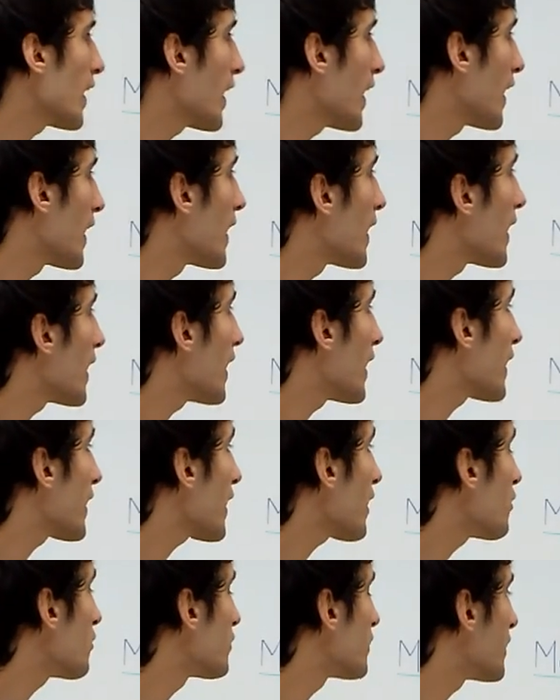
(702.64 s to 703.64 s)
eh, ¿En
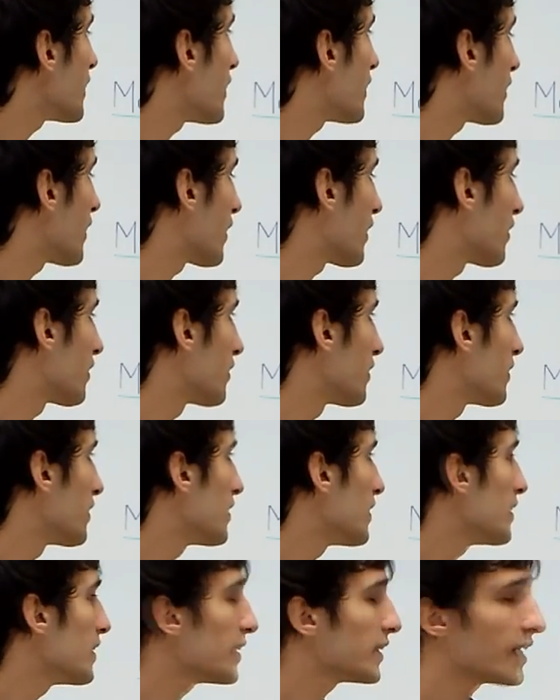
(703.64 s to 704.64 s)
qué consiste?
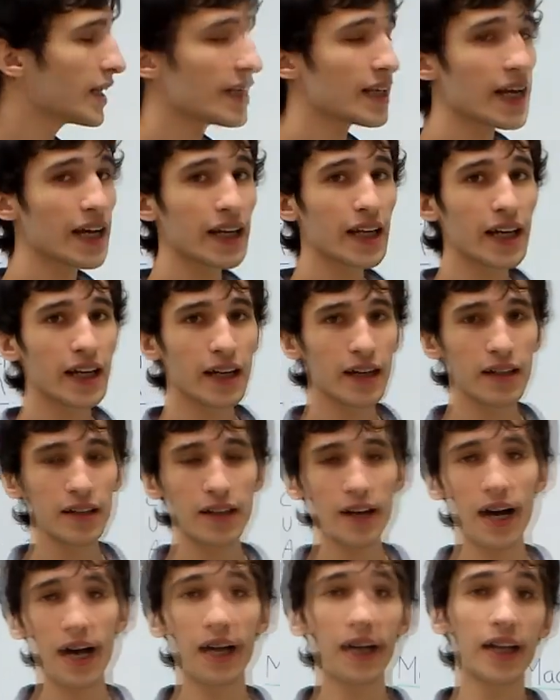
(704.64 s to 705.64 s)
Se le
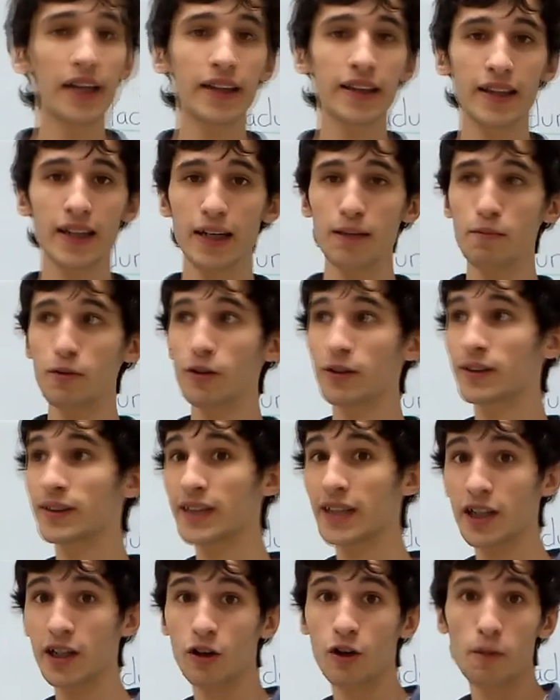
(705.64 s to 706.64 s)
agrega al extremo
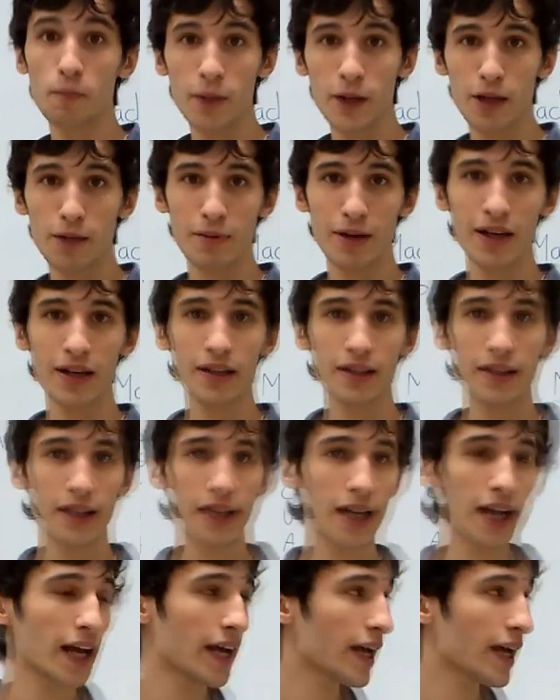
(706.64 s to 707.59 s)
5' del